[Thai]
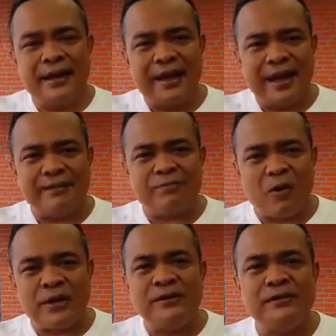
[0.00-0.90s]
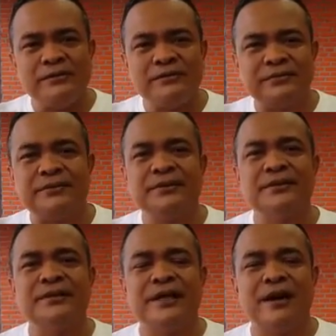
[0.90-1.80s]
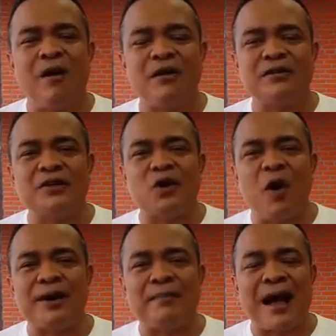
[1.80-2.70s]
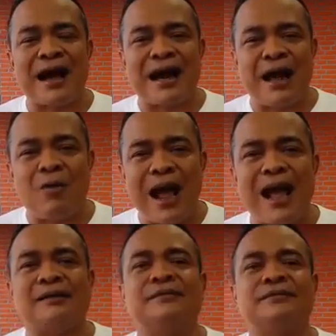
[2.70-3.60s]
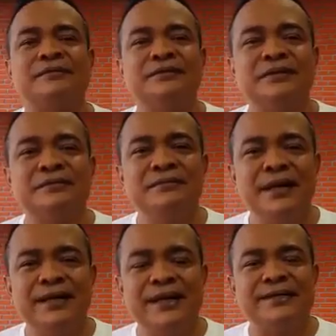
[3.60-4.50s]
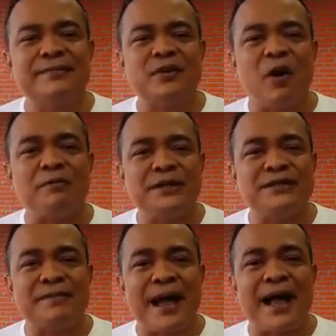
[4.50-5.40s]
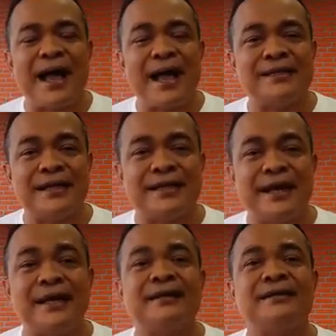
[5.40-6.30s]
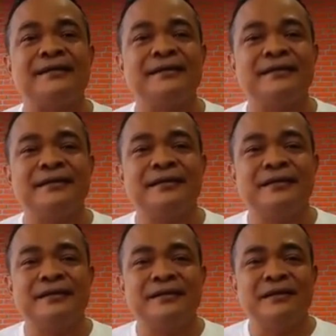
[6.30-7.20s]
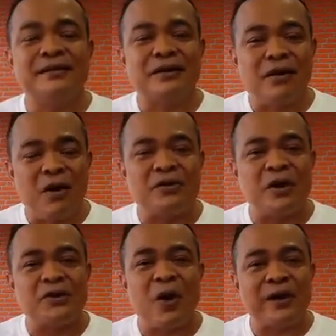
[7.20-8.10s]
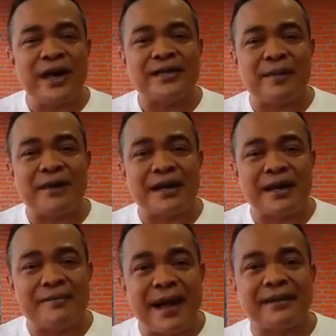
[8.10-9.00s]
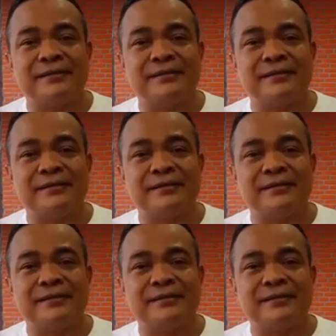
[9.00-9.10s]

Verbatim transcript: เหตุผลที่คอสชนำมากล่าวอ้างเมื่อ 22 พฤษภา 57 นั้นคอสชได้ทำอะไรบ้าง